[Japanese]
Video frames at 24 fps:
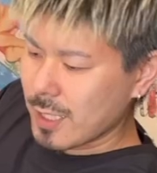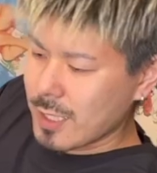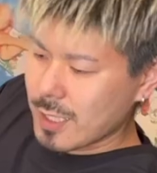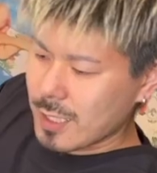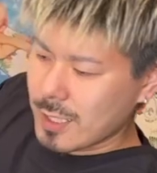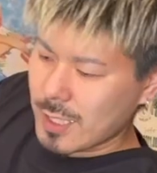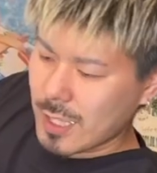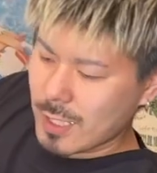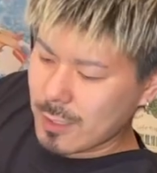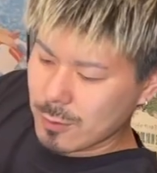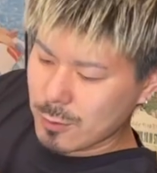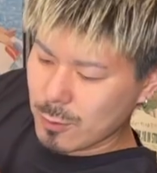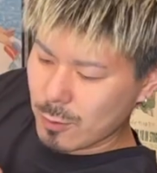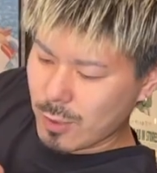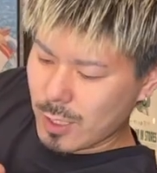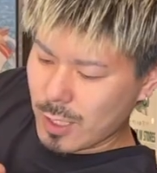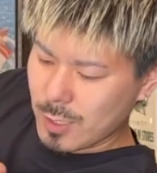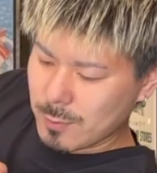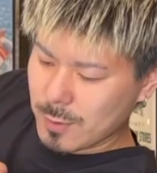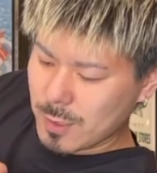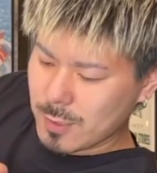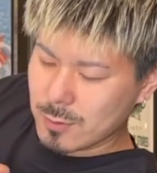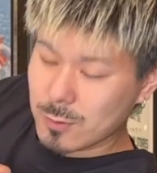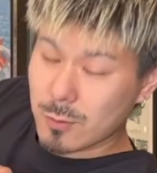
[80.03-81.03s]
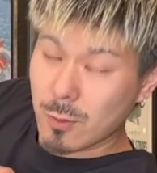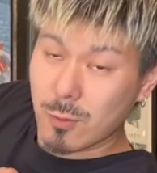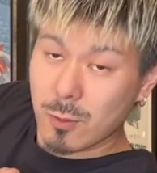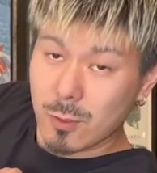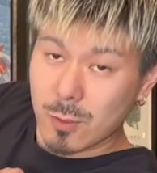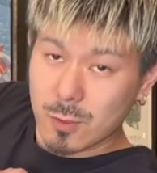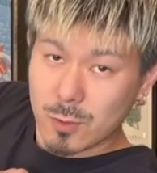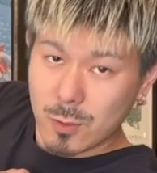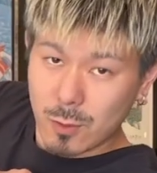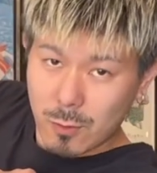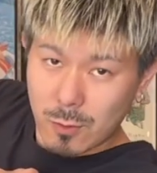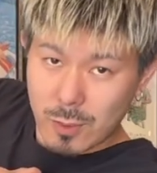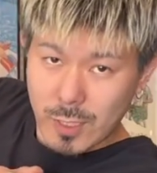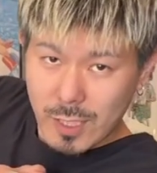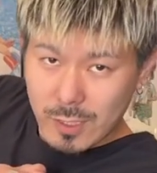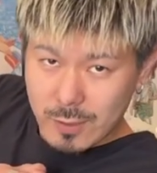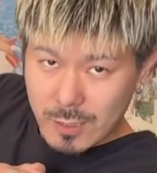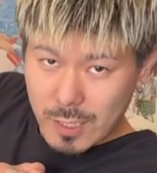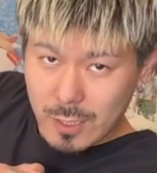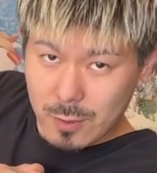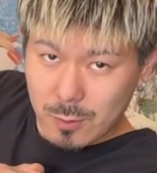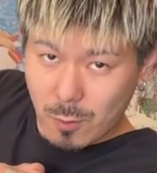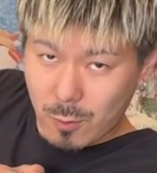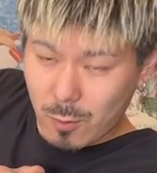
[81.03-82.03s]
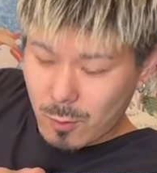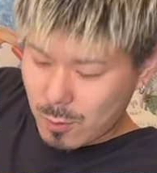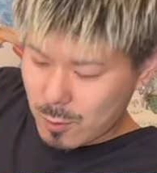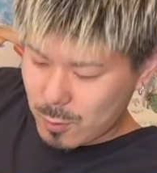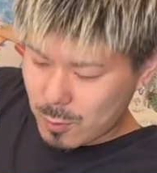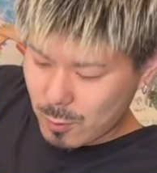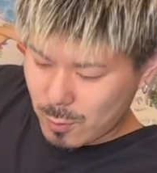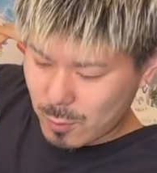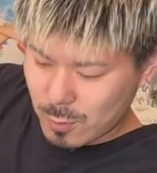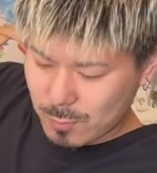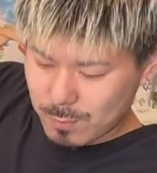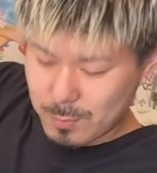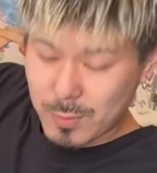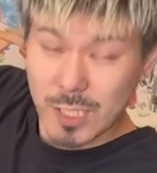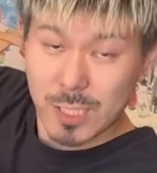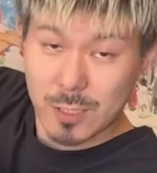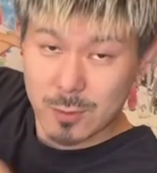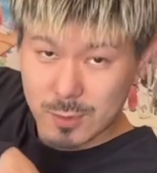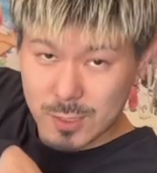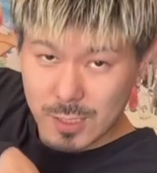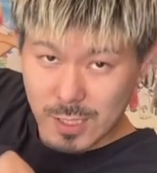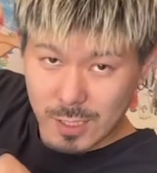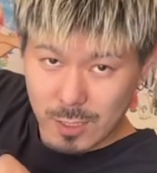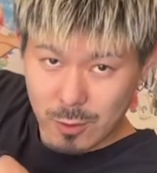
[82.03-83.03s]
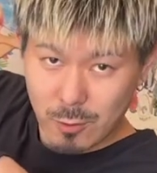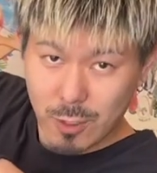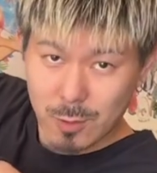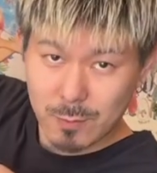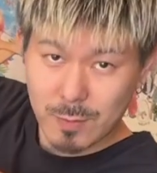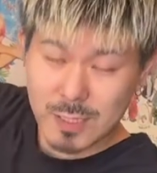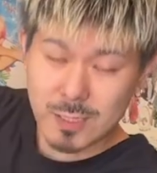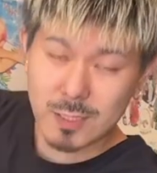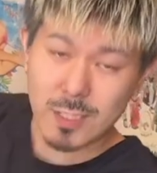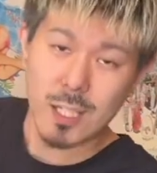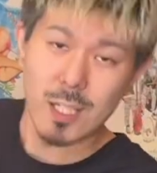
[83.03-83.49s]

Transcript: ラウンドアバウトノーレグレットとプリントされております